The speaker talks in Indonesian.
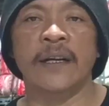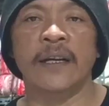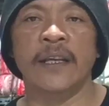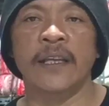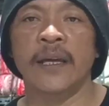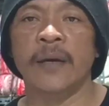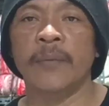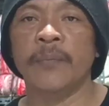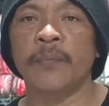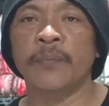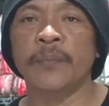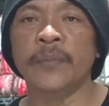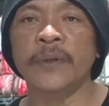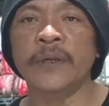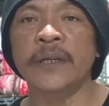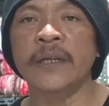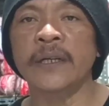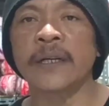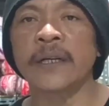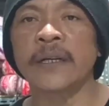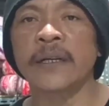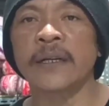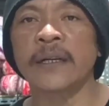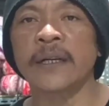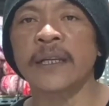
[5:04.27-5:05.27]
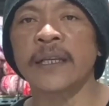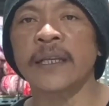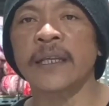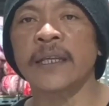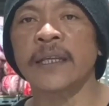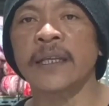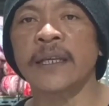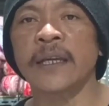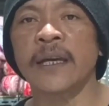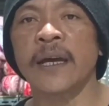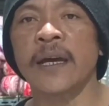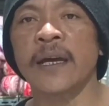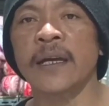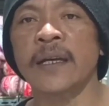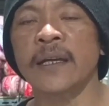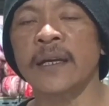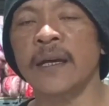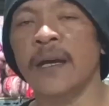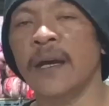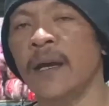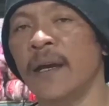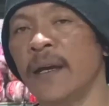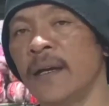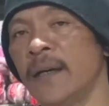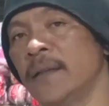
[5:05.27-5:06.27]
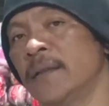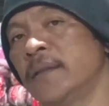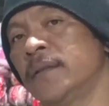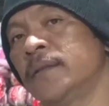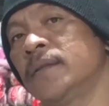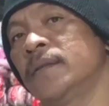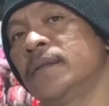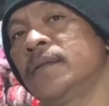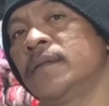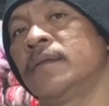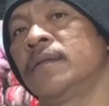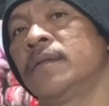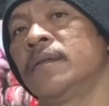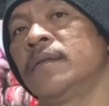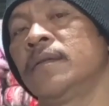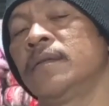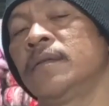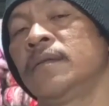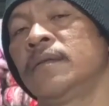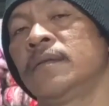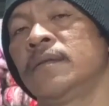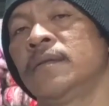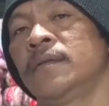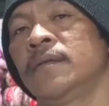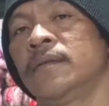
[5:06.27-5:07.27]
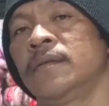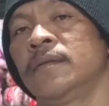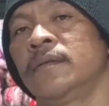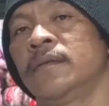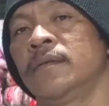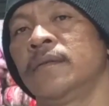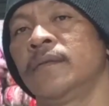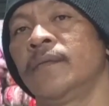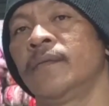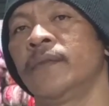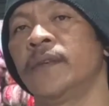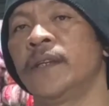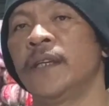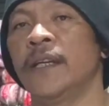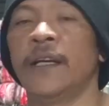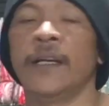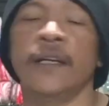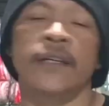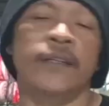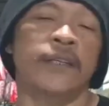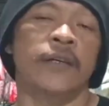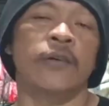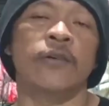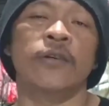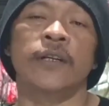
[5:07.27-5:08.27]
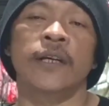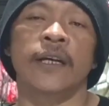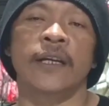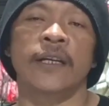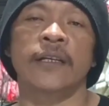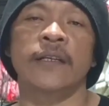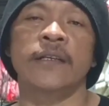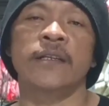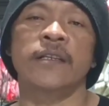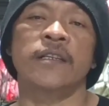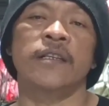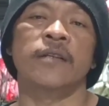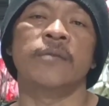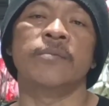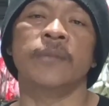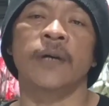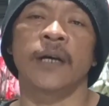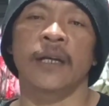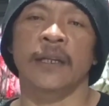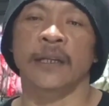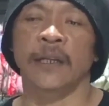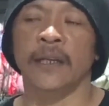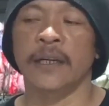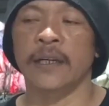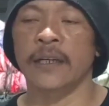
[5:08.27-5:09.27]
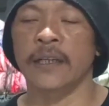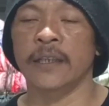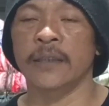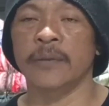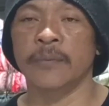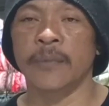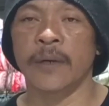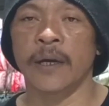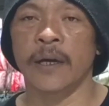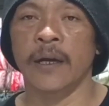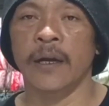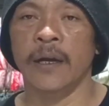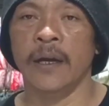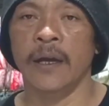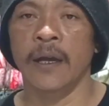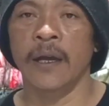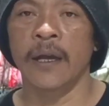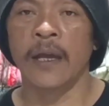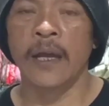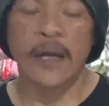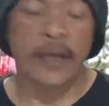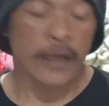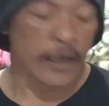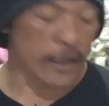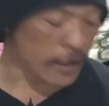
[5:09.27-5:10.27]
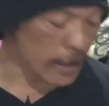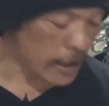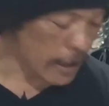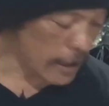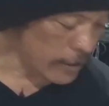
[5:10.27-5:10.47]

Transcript: Raya Perniagaan. Tidak jauh dari Jembatan 5. Kita